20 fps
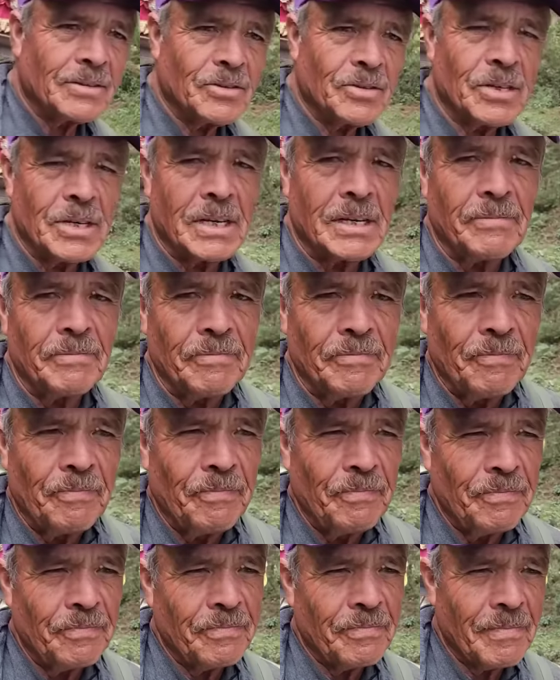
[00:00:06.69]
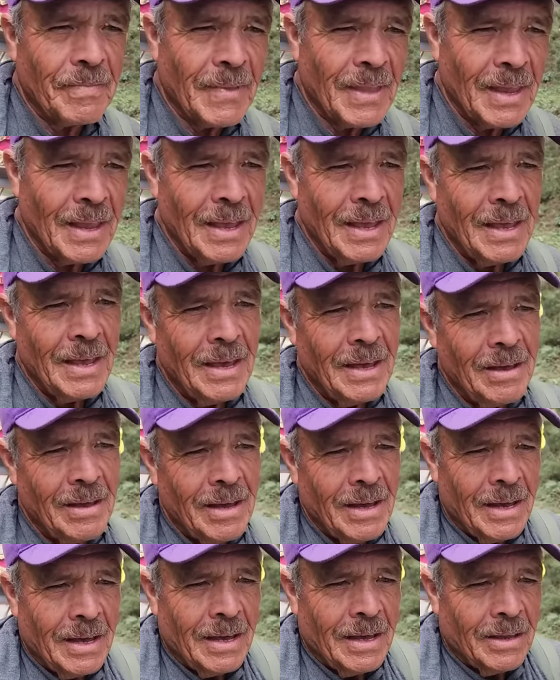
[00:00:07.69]
¿Cuántos días lleva
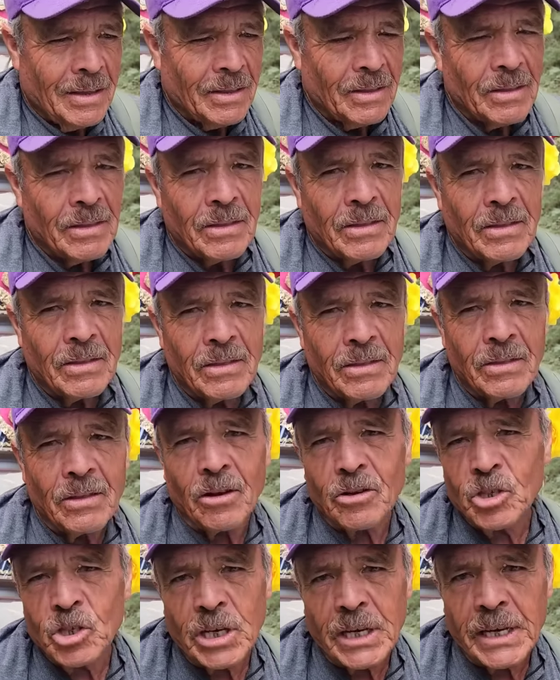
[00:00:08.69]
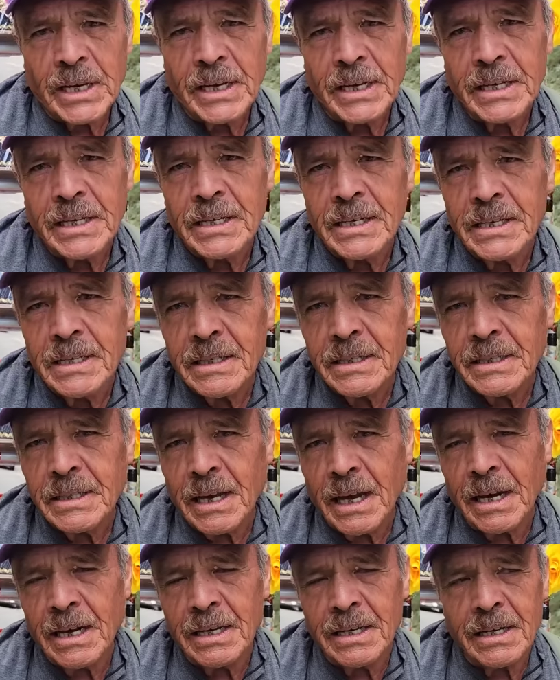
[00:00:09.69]
caminando? 12. 12
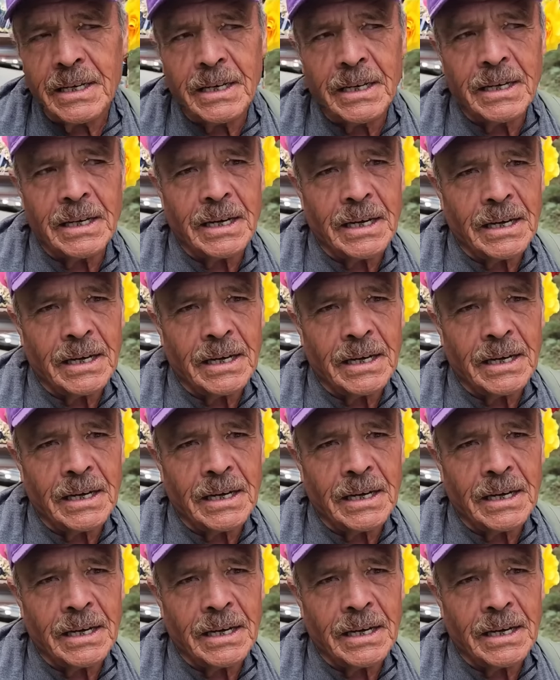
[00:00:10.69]
días.